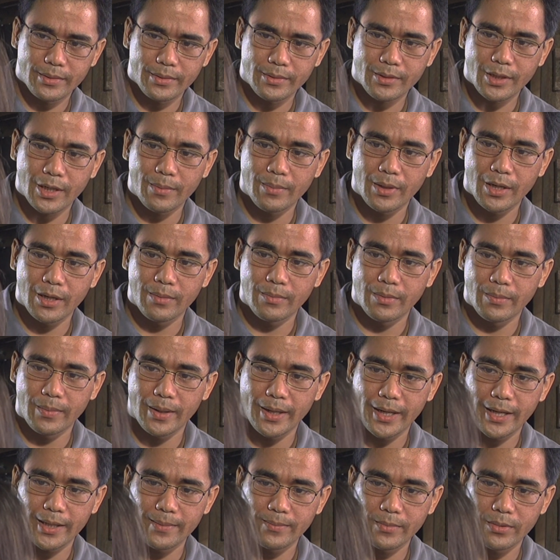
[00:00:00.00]
Trabaho mo,
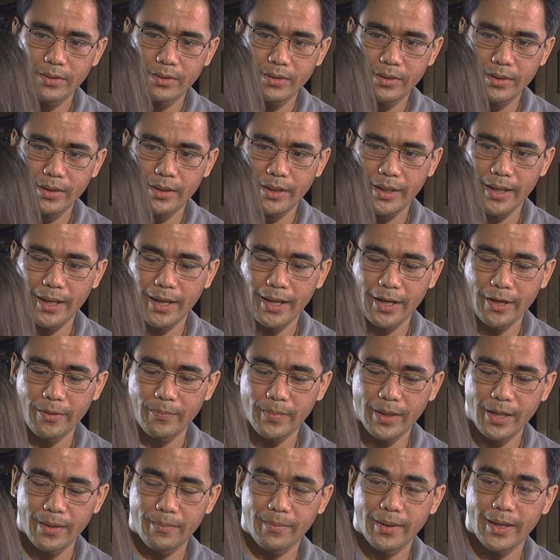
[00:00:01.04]
bayad mo. Kaya ngayon pa
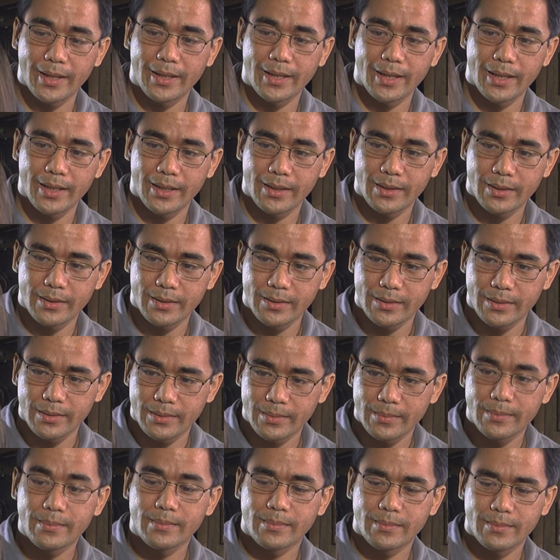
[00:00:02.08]
lang, bayad ka na.
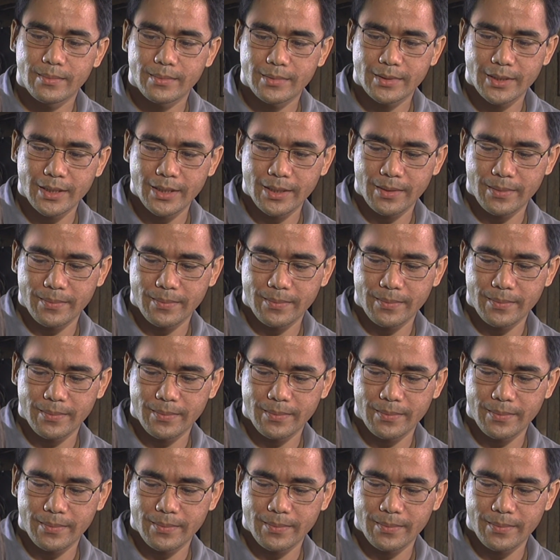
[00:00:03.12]
Sige.